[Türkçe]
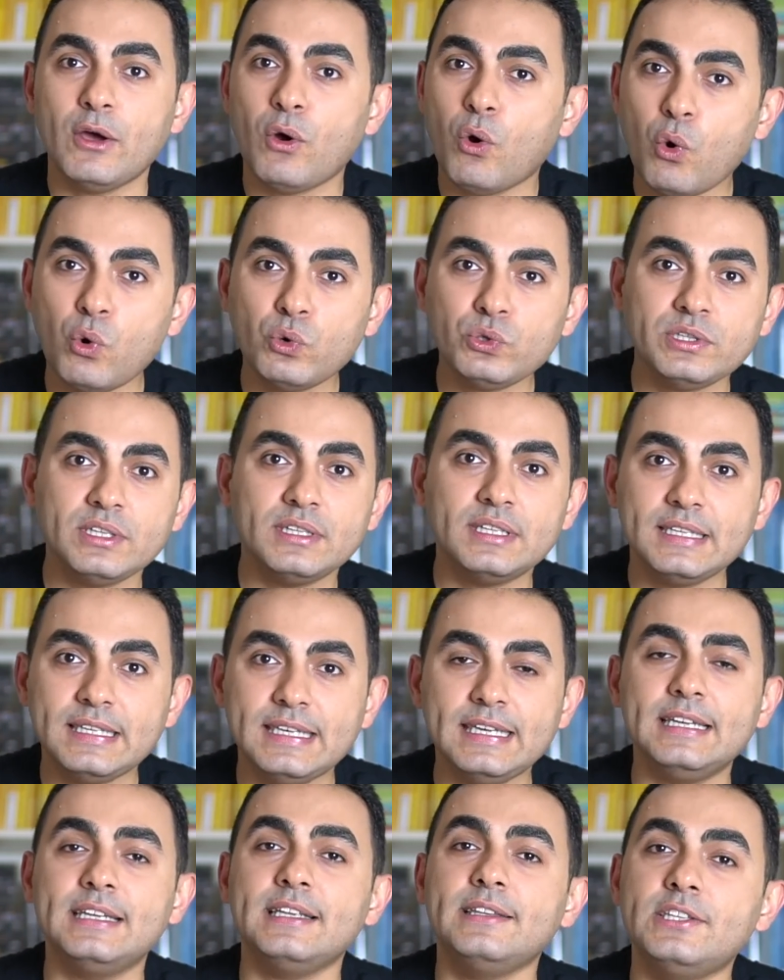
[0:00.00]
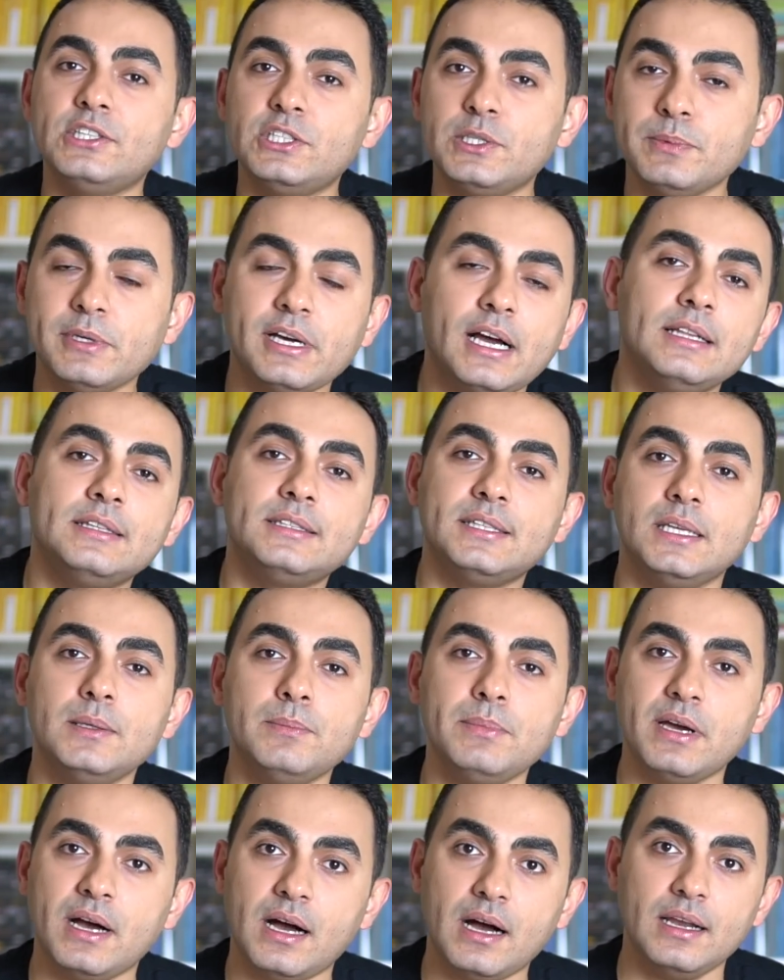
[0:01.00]
ortadaki iletişim
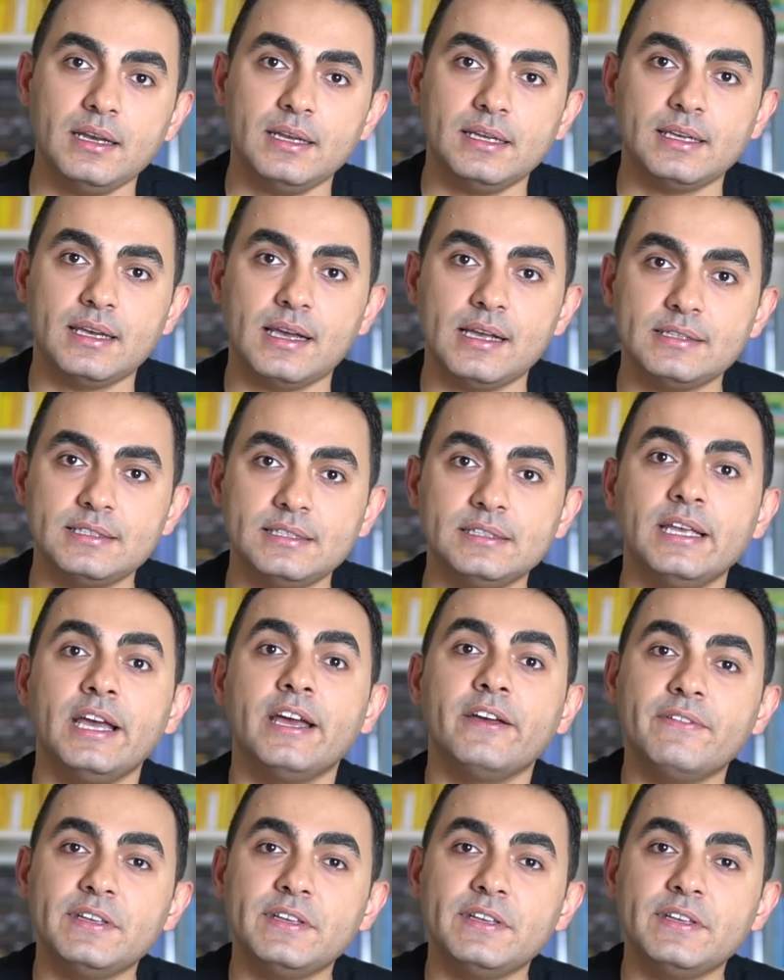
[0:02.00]
kaliteli bir hale gelsin